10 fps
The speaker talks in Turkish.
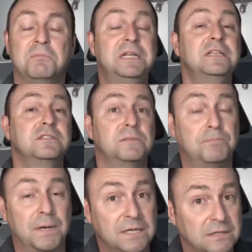Milli
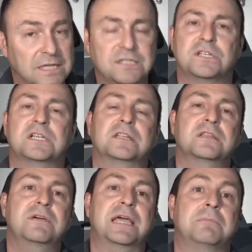İstihbarat
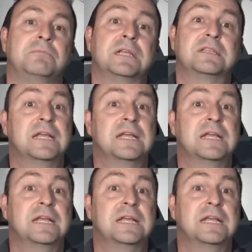Teşkilatı ve Emniyet